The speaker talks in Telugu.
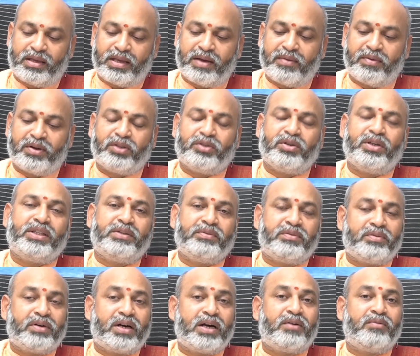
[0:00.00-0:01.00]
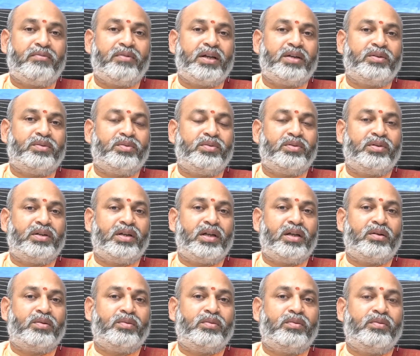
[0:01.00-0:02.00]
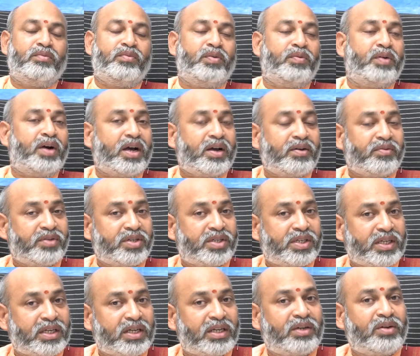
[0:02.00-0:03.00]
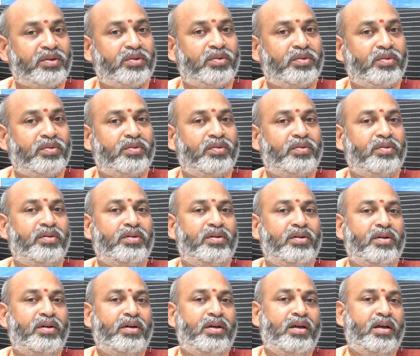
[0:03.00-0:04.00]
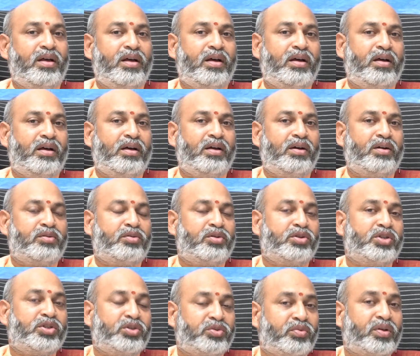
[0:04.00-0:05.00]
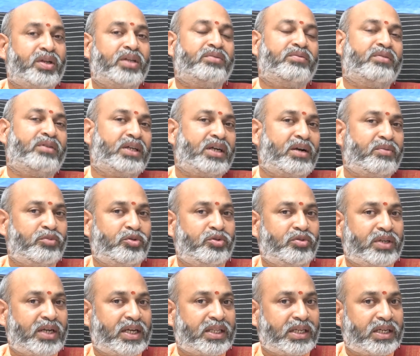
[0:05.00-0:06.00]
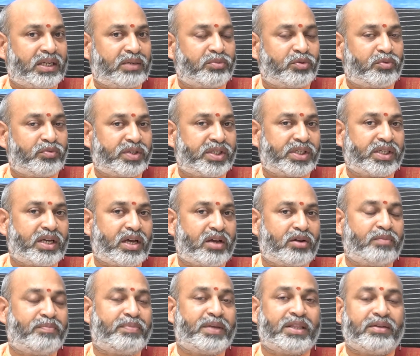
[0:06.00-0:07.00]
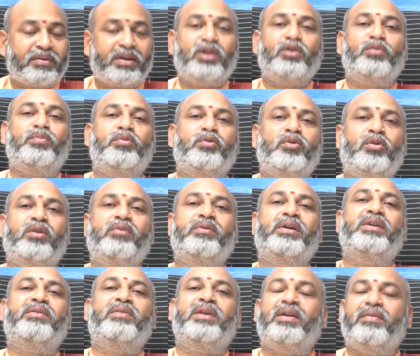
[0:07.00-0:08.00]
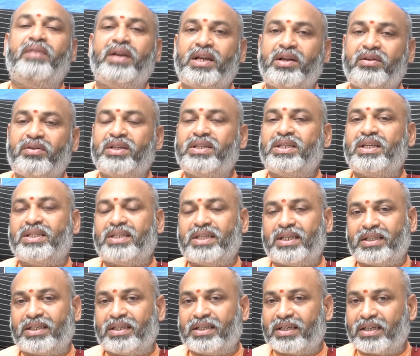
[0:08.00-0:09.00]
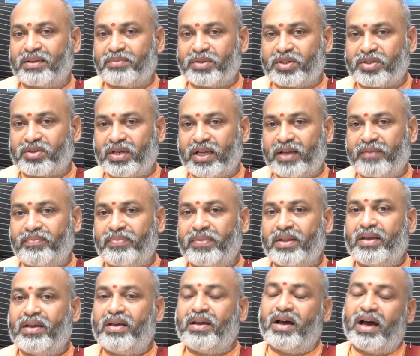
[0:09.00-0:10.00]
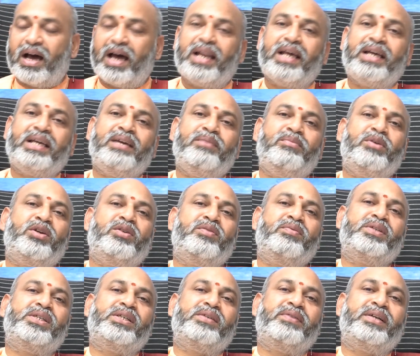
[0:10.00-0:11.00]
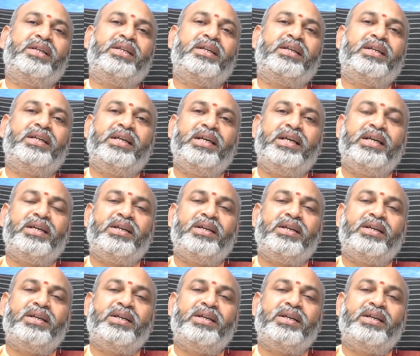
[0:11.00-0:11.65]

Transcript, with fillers: ఎవరితో అయితే వివాహం వాళ్ళనుకుంటున్నారో వివాహ విషయంలో కొంచెం త్వర త్వరగా ముందు కదలడము విషయాలు పెద్దవాళ్ళు ఒప్పుకోవడం ఇటువంటివన్నీ కూడా చాలా చక్కగా కనిపిస్తున్నాయి అలాగే మరొక విషయం ఏంటంటే